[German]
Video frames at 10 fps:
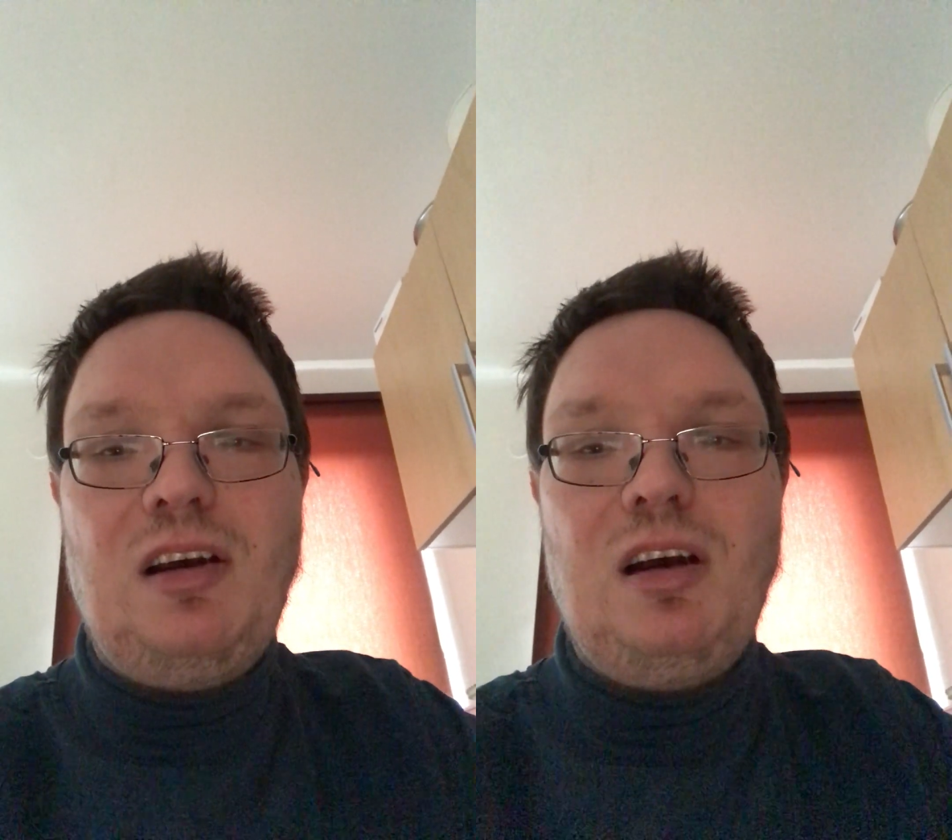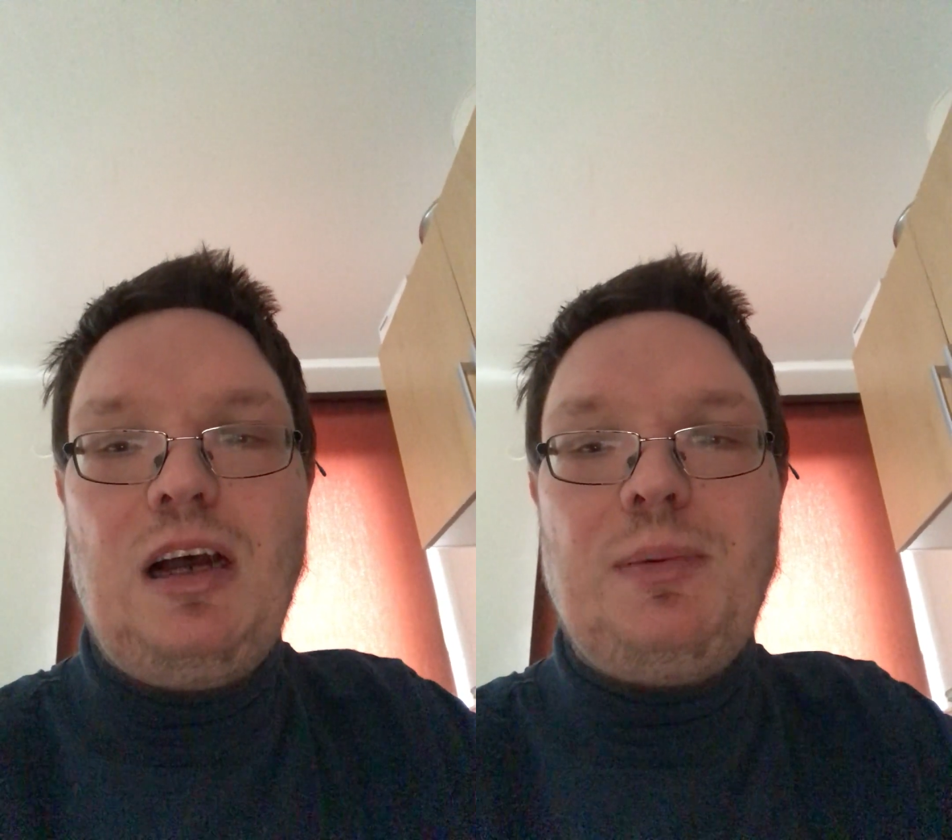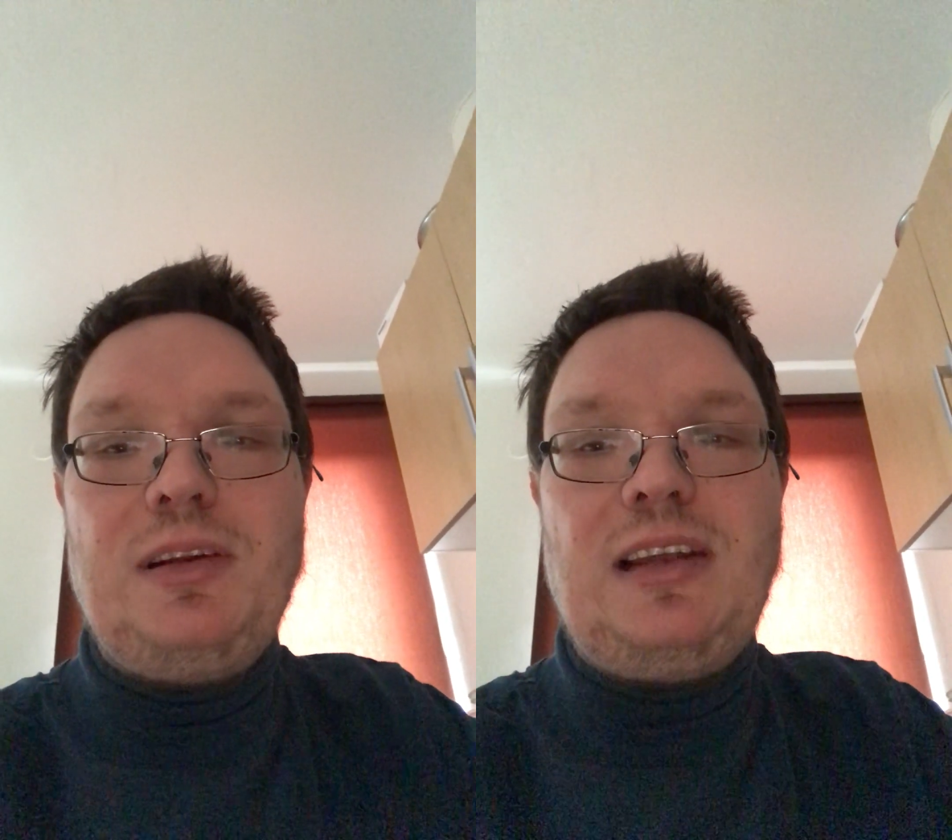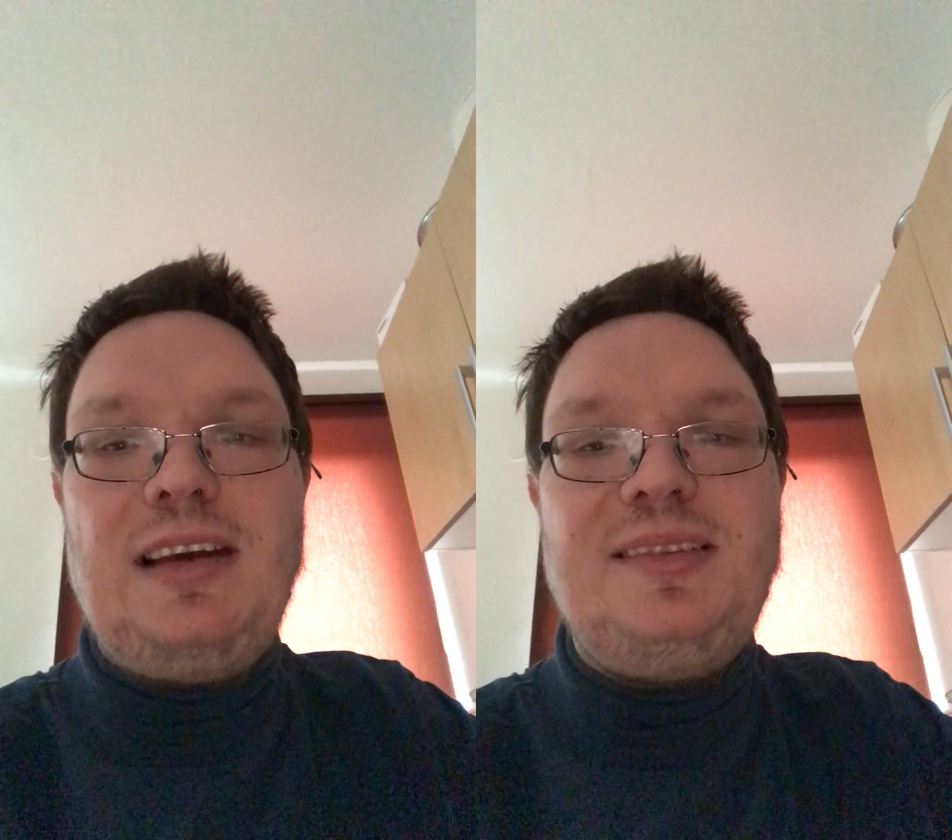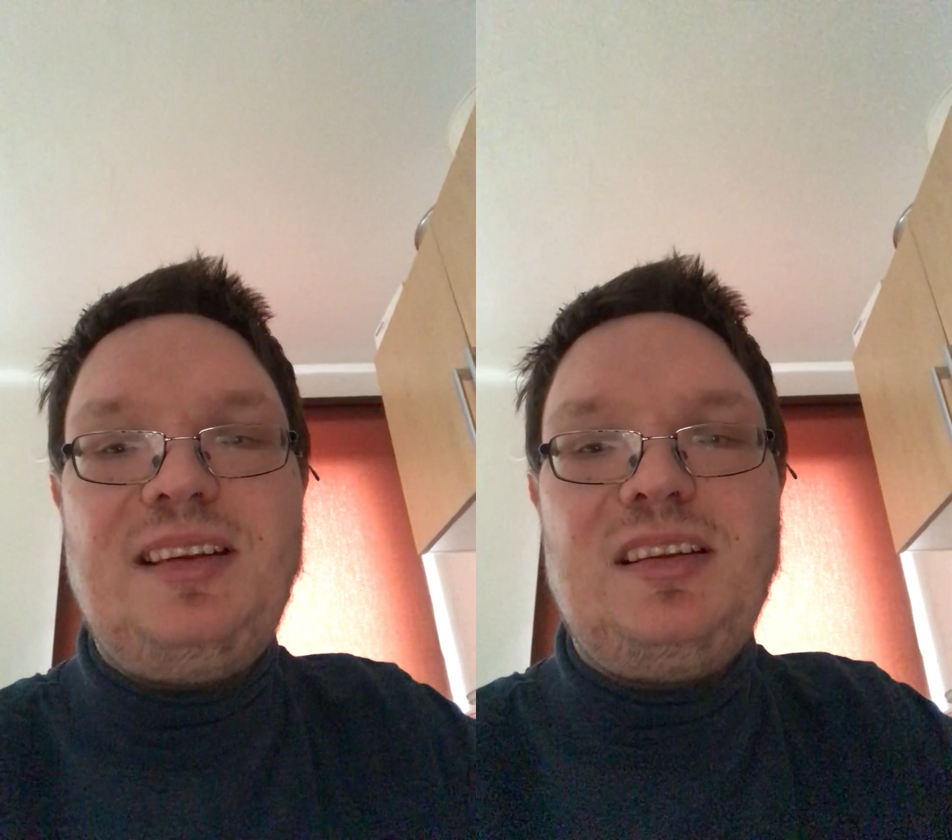Aber
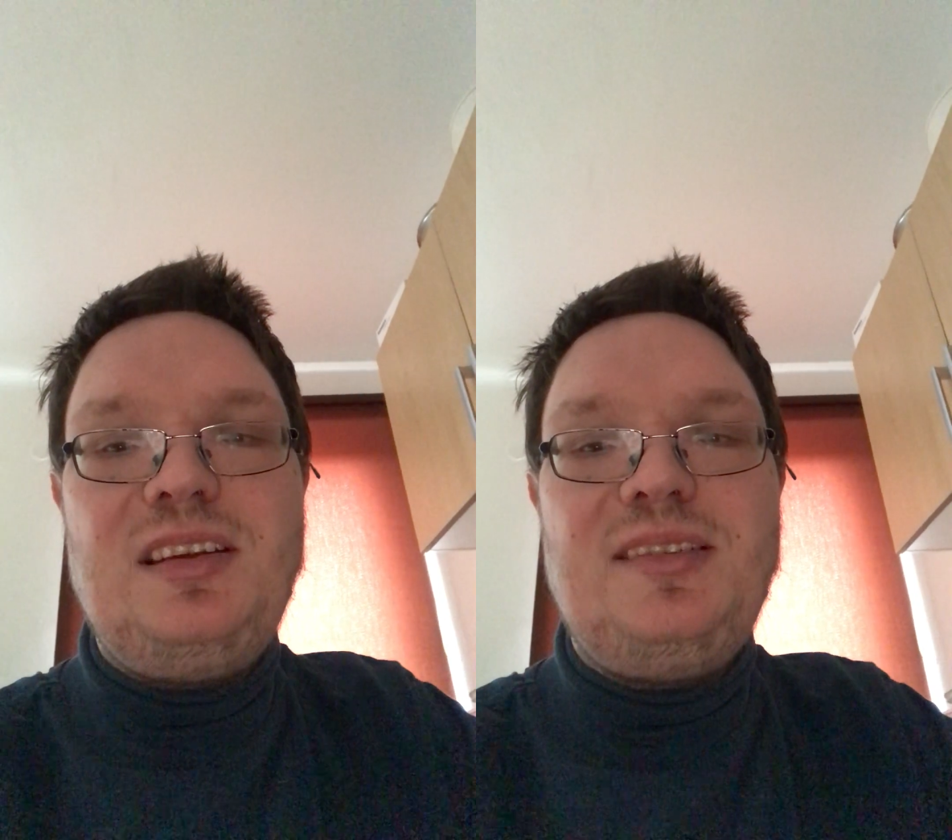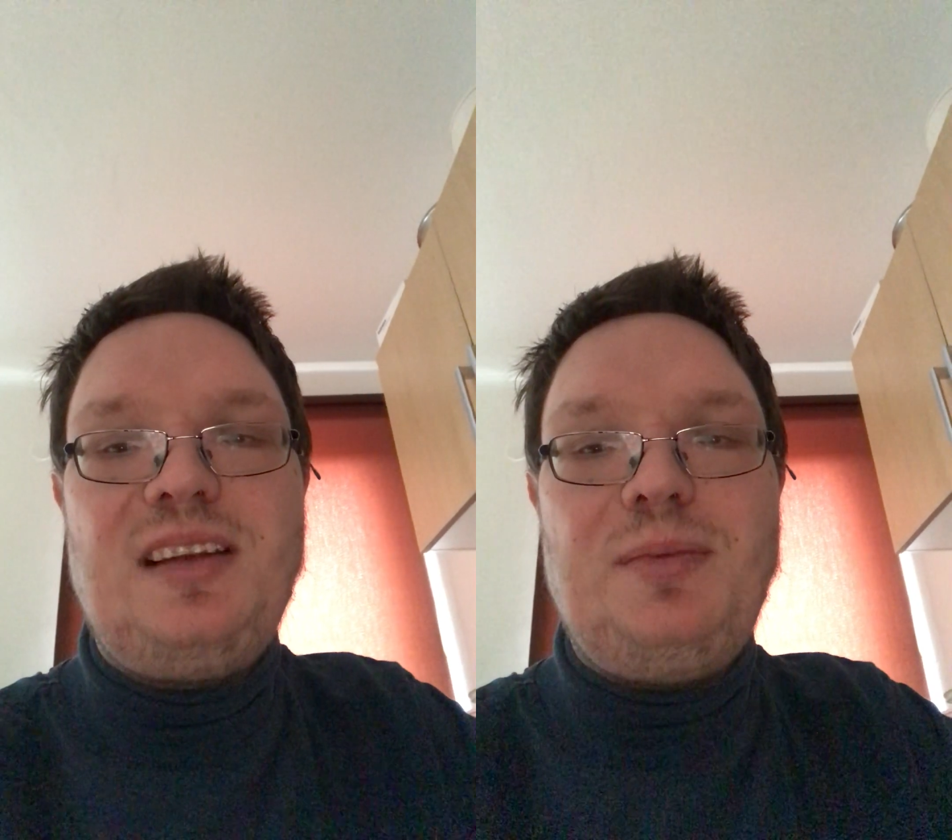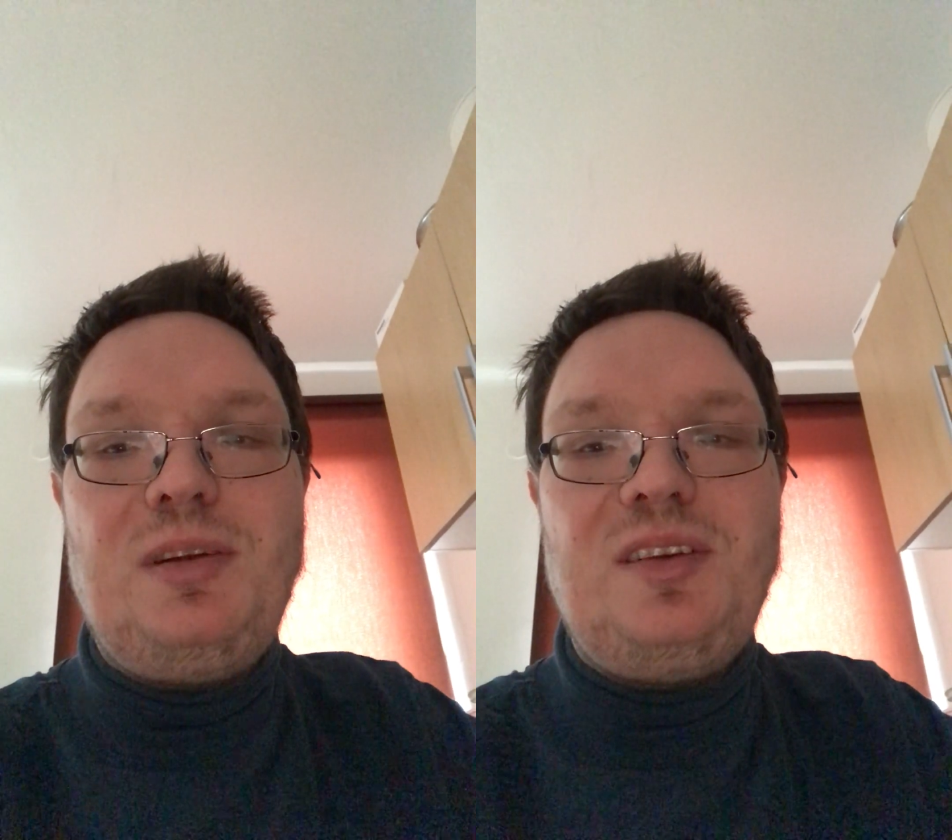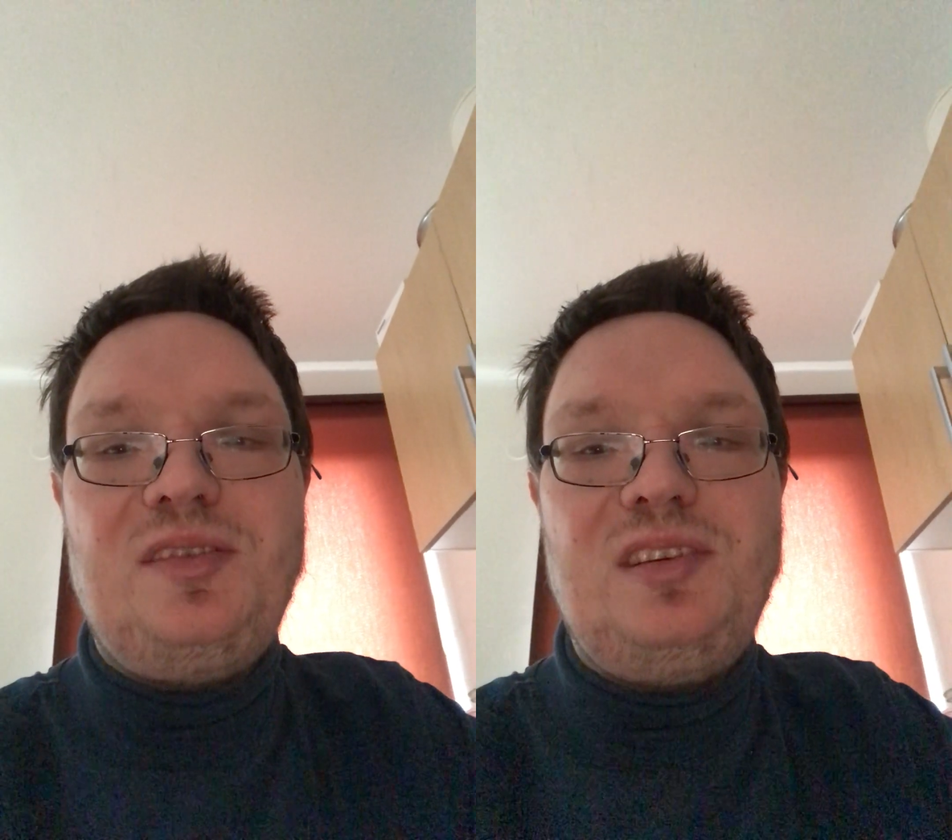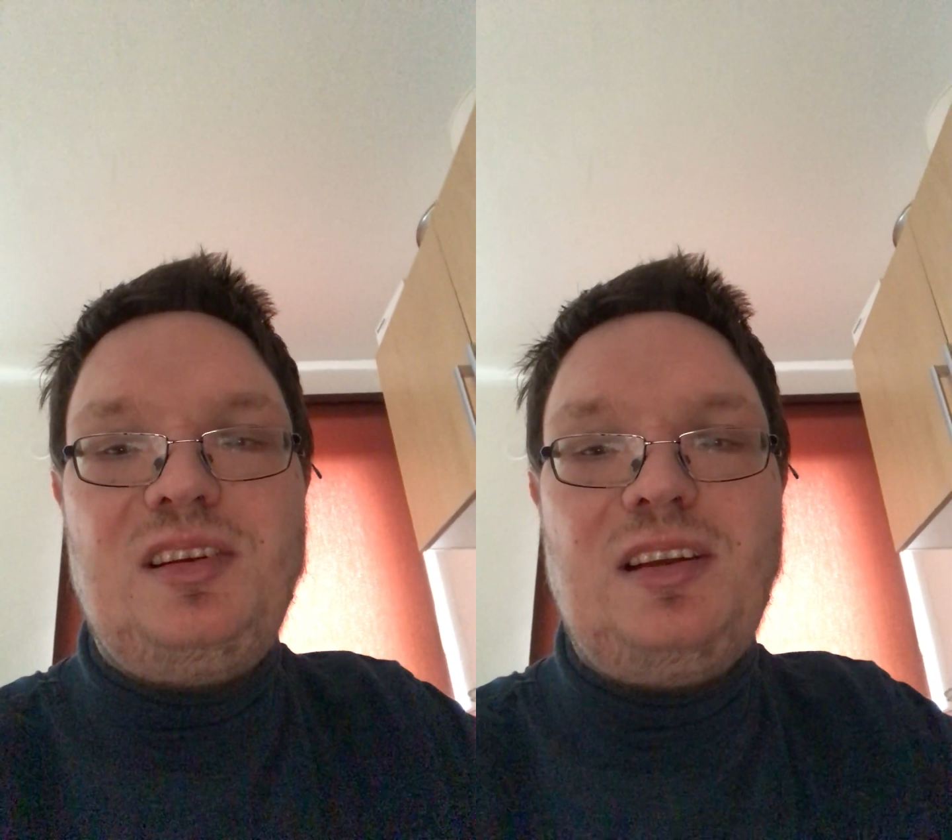das hat es damals
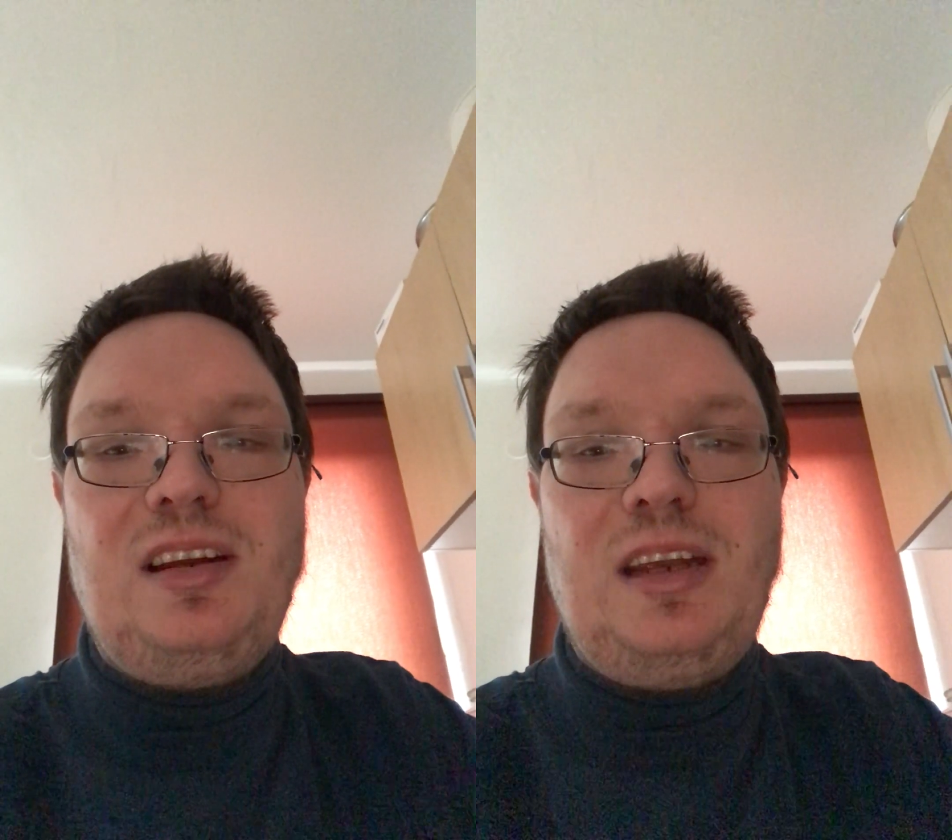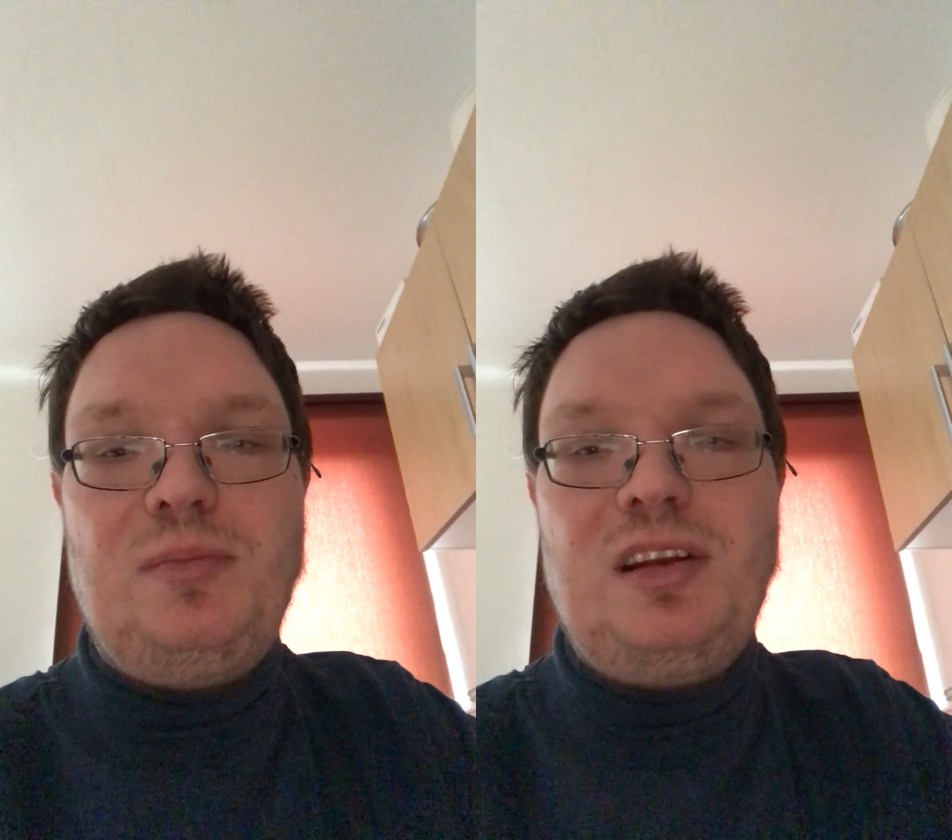nicht gegeben.